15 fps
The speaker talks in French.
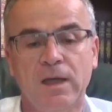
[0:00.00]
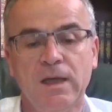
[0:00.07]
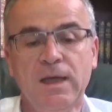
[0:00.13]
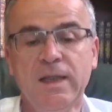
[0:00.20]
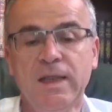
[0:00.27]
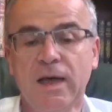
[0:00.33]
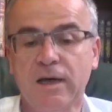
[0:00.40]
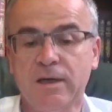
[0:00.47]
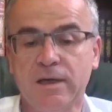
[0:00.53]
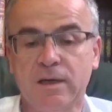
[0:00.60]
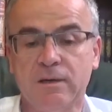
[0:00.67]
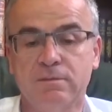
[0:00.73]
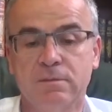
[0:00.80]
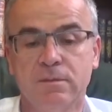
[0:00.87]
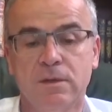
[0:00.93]
Il n'a
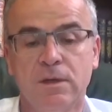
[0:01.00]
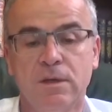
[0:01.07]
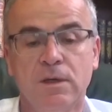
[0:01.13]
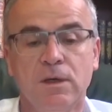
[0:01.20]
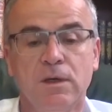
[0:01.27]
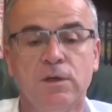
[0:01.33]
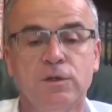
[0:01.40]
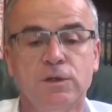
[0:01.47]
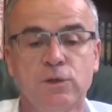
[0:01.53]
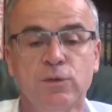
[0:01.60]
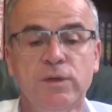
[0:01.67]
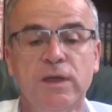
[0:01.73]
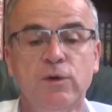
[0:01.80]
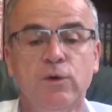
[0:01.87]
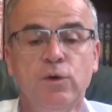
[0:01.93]
rien.
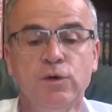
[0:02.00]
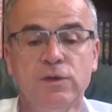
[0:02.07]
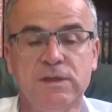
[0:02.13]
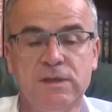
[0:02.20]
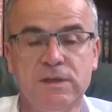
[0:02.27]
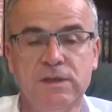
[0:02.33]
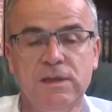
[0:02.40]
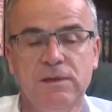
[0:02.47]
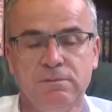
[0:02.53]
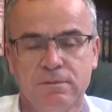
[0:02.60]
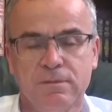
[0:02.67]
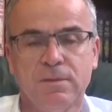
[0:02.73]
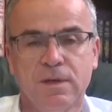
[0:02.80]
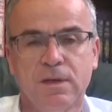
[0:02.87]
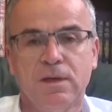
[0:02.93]
Son ego, si,
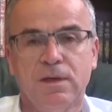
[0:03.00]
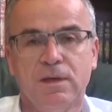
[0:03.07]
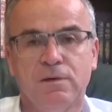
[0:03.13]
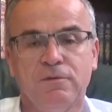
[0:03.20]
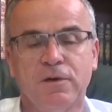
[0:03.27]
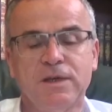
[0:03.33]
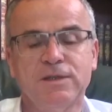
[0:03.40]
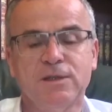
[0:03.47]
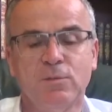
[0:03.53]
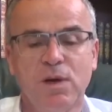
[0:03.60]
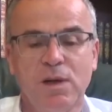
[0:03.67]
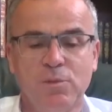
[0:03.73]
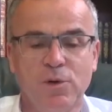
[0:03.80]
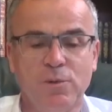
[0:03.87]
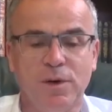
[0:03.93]

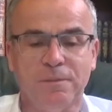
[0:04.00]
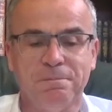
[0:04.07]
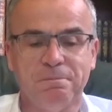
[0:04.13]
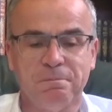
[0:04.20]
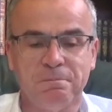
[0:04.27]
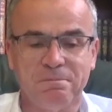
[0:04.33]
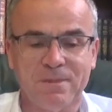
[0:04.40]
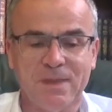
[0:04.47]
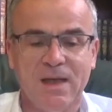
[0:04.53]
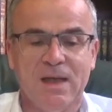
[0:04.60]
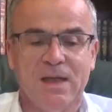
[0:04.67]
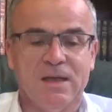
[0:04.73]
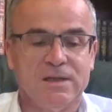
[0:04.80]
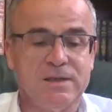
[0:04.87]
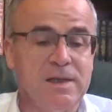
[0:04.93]
vraisemblablement.
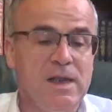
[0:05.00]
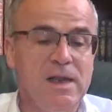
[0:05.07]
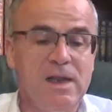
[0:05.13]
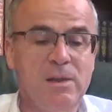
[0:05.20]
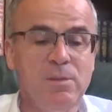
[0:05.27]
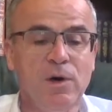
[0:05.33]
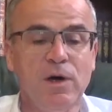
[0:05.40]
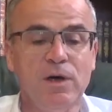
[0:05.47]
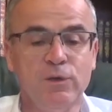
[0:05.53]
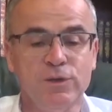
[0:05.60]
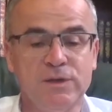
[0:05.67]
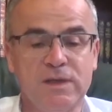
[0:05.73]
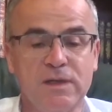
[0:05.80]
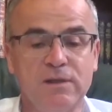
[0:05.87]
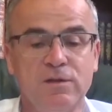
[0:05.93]
C'est l'élément
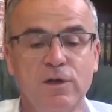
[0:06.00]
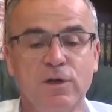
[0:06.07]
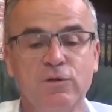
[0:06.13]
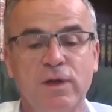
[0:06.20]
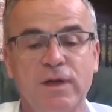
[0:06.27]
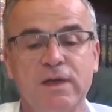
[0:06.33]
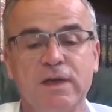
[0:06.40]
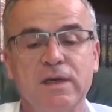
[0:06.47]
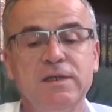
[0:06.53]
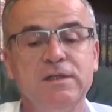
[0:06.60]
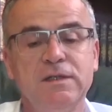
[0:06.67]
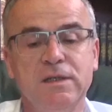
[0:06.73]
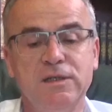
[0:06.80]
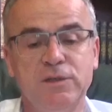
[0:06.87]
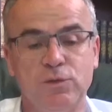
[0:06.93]
annonciateur de la
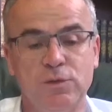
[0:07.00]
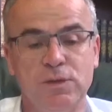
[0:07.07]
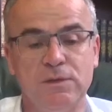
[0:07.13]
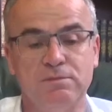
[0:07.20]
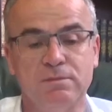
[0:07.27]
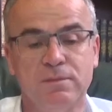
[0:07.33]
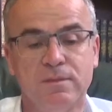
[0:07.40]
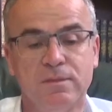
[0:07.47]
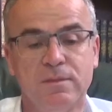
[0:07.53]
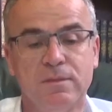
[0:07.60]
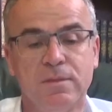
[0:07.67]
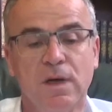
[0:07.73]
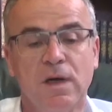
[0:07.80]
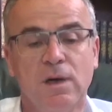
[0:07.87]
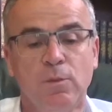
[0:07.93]
crise qui suit.
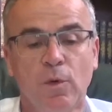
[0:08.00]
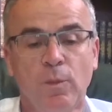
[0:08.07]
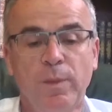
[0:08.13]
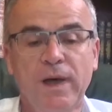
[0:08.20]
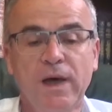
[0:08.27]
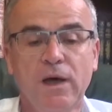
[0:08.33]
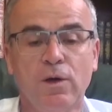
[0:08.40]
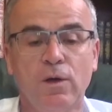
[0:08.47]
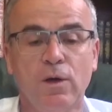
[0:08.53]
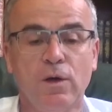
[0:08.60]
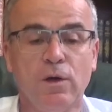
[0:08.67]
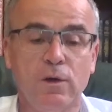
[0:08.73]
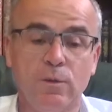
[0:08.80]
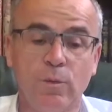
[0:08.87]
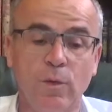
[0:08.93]
Mon père,
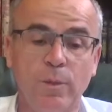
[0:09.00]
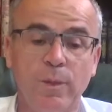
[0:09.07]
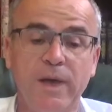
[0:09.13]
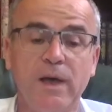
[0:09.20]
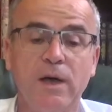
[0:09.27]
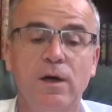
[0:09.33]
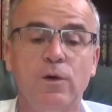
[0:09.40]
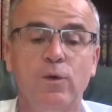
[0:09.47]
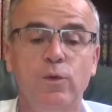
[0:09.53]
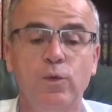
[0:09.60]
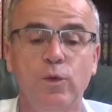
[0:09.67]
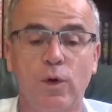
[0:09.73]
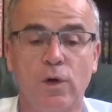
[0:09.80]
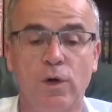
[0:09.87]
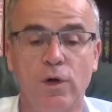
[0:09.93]
mon père
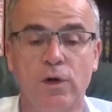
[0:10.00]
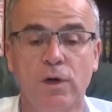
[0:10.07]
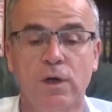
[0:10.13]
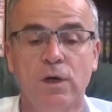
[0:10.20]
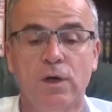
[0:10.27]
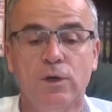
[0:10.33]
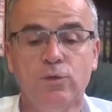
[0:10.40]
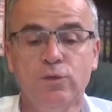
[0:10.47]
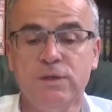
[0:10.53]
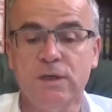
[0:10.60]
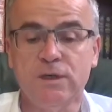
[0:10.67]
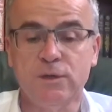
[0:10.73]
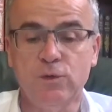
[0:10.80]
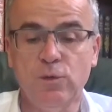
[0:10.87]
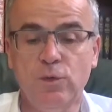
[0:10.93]
hurle, nous
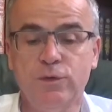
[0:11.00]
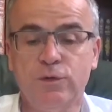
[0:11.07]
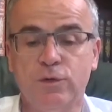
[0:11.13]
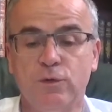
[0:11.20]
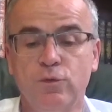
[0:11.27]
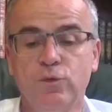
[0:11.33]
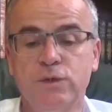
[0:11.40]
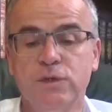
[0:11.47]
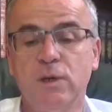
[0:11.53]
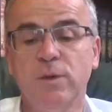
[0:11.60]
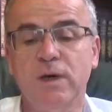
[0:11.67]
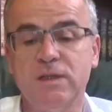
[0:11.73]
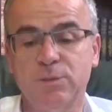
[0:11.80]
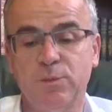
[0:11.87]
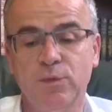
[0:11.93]
insulte, nous sommes
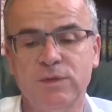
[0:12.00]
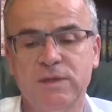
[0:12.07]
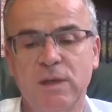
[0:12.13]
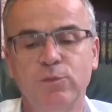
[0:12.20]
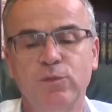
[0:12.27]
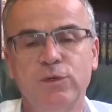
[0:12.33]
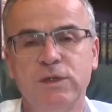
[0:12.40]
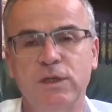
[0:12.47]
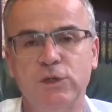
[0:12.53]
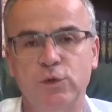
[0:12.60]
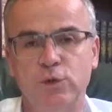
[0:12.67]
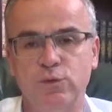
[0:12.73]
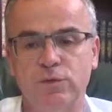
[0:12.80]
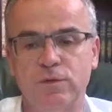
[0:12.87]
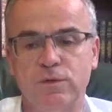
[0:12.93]
responsables de sa
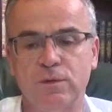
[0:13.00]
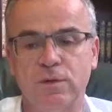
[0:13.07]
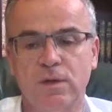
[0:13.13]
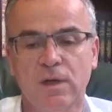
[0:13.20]
chute.